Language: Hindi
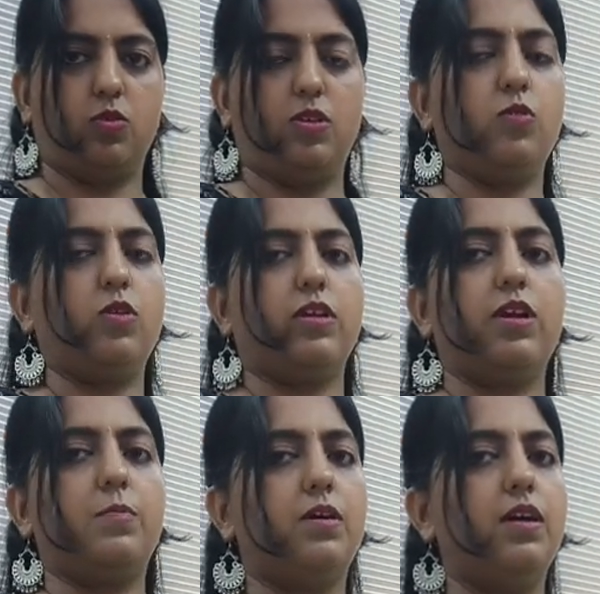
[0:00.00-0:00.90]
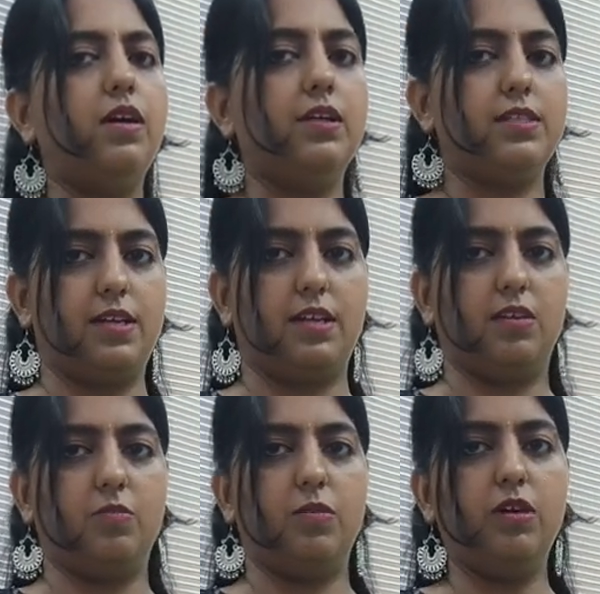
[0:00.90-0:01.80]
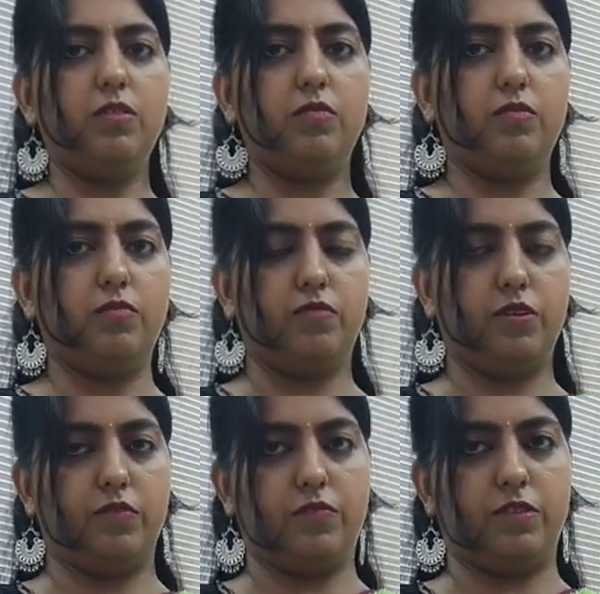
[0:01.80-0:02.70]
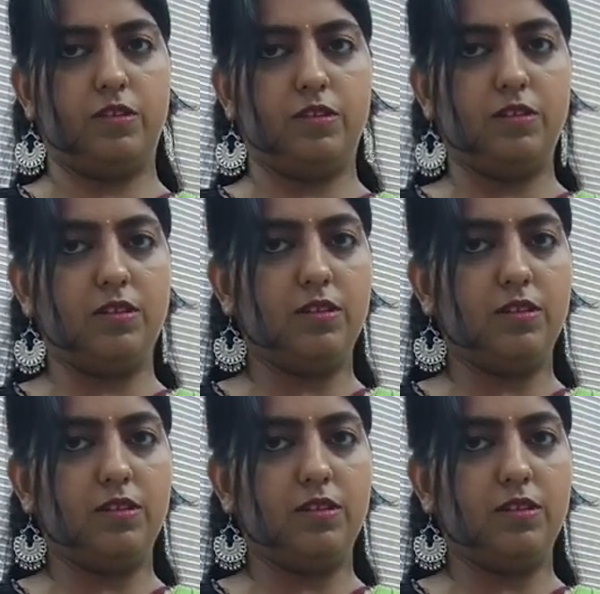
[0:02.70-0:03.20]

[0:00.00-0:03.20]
तो ये हो गया आपका डिजाइन नंबर फिफ्थ